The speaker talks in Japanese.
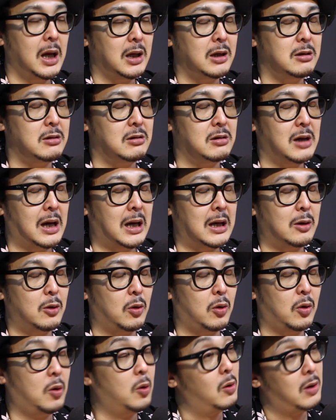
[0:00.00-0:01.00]
いうあ
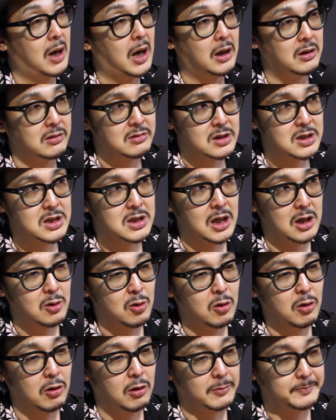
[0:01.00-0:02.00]
の本がんですけ
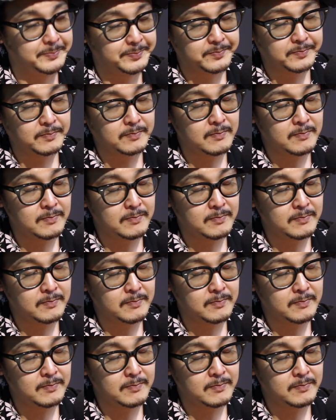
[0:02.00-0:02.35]
ど、うん、